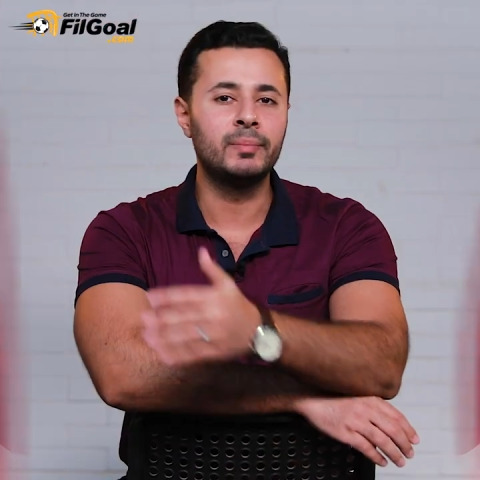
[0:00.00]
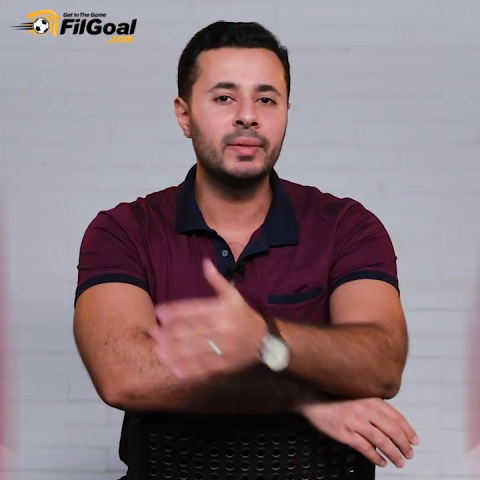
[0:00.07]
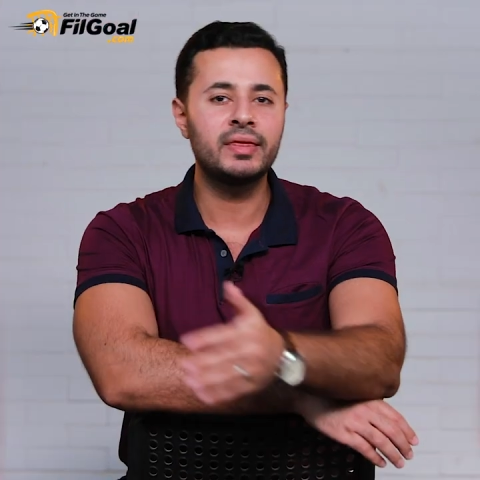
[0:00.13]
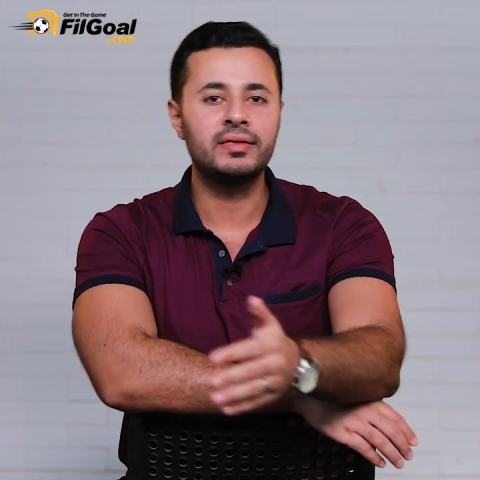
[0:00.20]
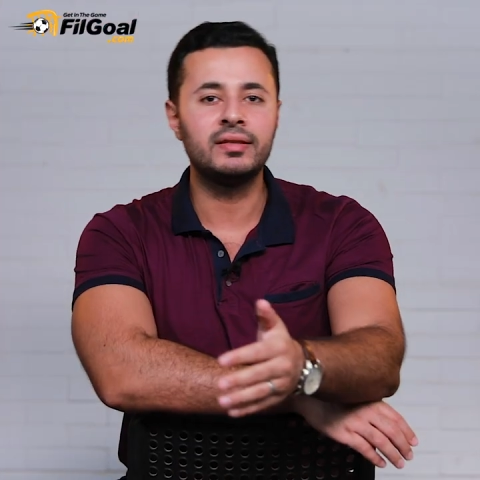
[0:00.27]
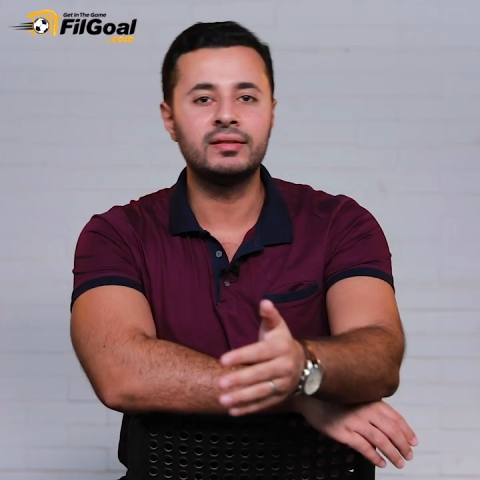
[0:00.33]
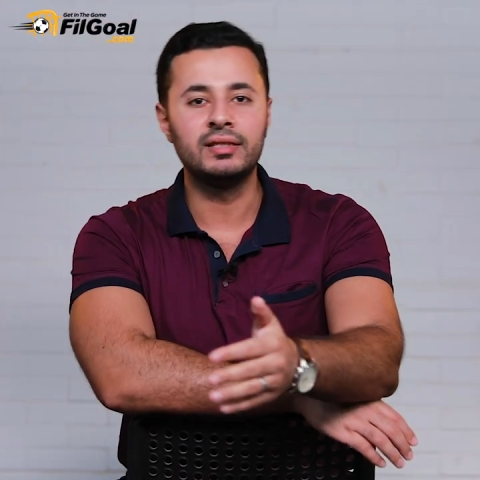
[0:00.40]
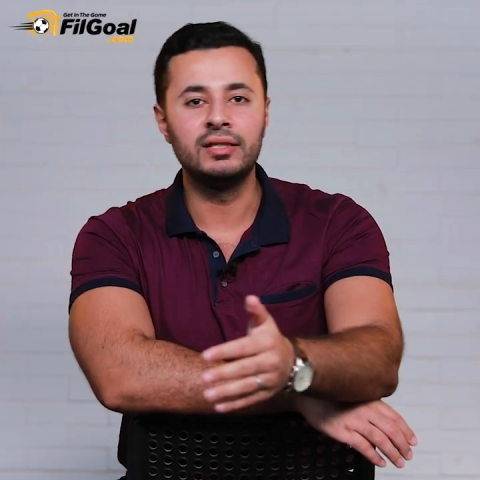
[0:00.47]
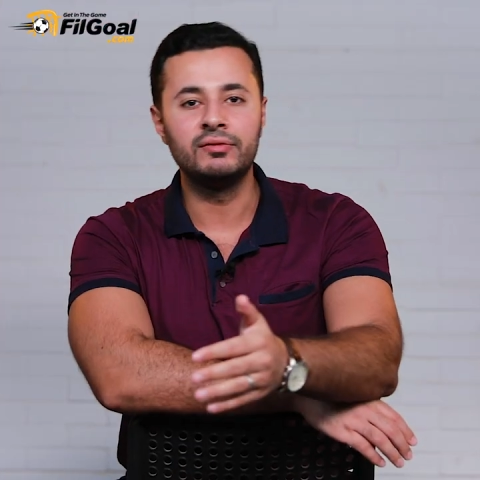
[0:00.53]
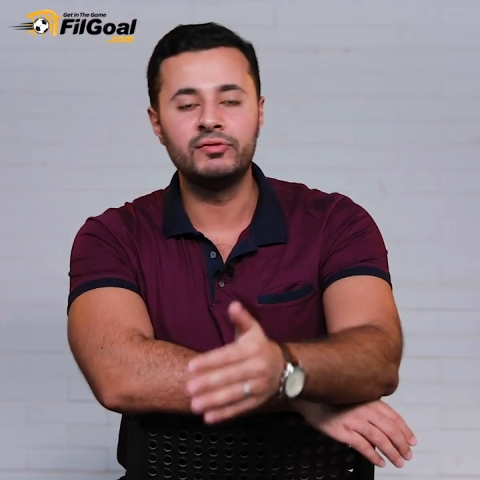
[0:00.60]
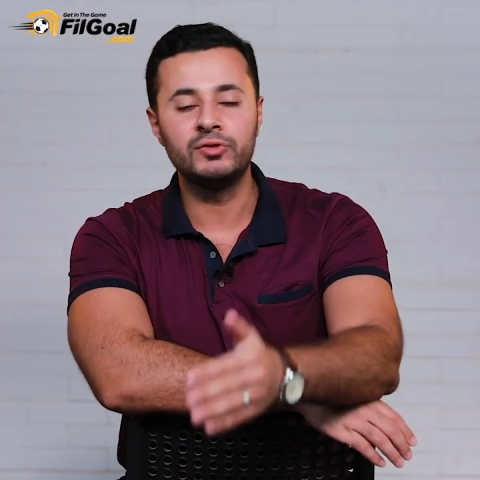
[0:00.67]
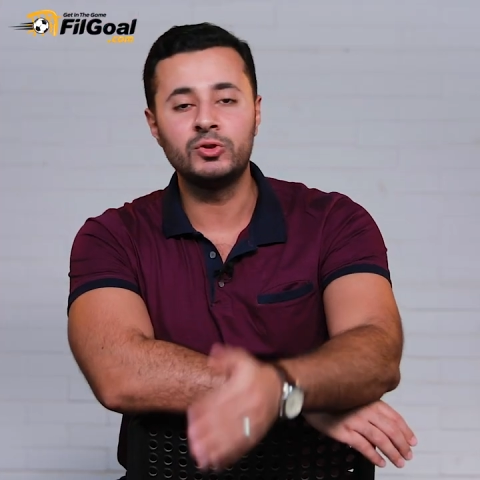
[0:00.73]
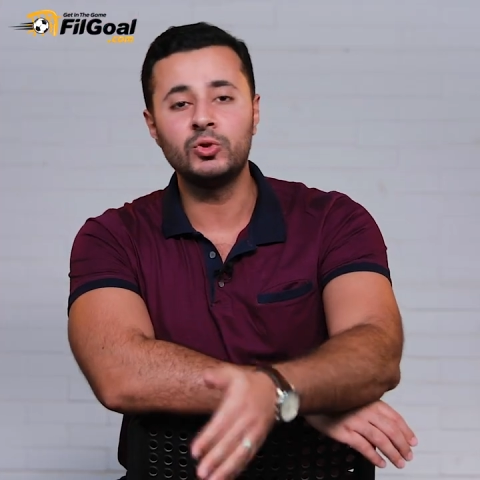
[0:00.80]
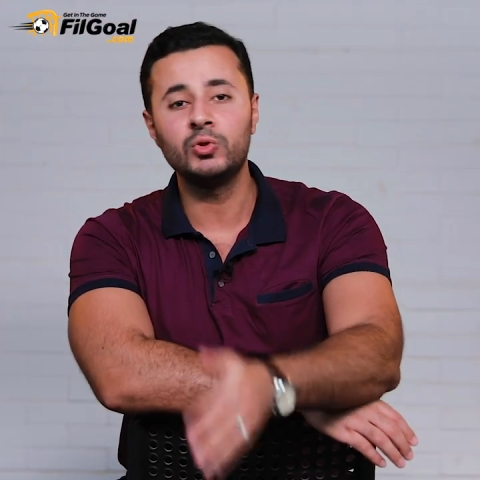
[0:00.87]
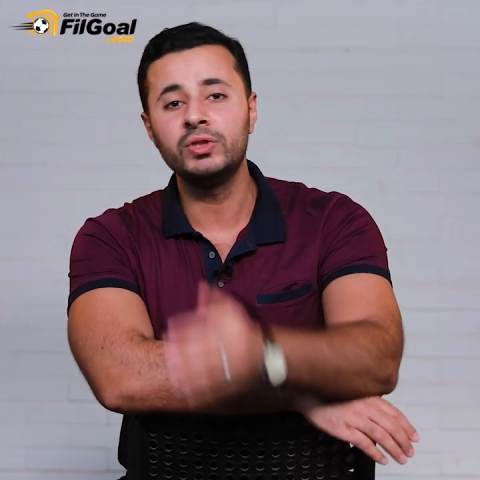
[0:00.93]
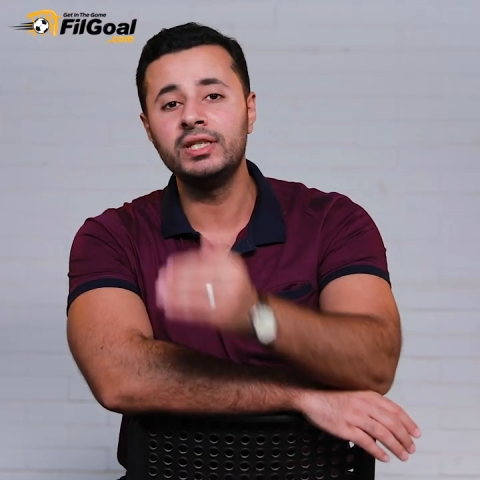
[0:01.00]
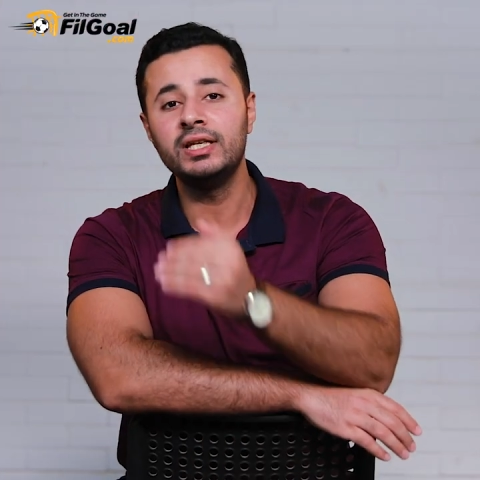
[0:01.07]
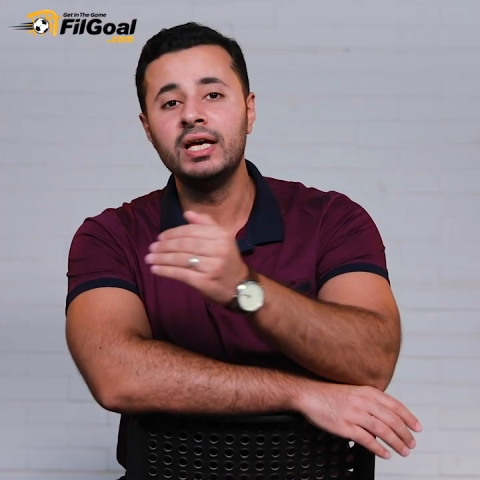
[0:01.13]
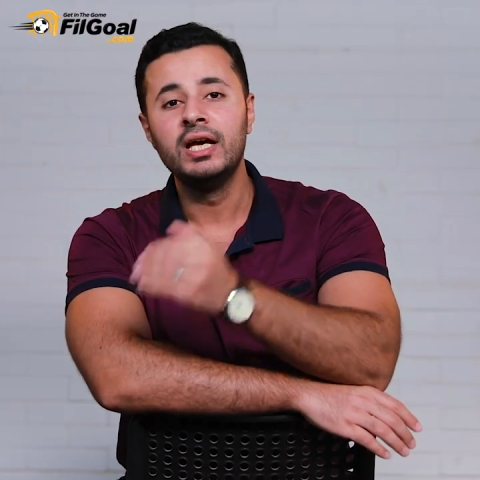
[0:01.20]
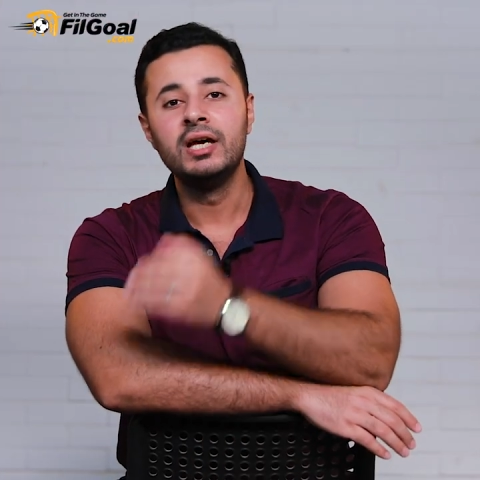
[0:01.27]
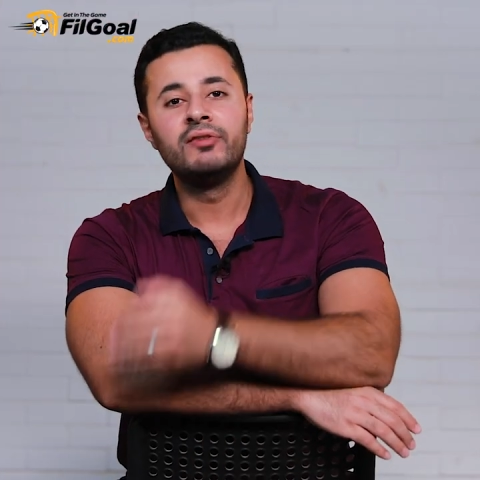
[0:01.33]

البث التلفزيوني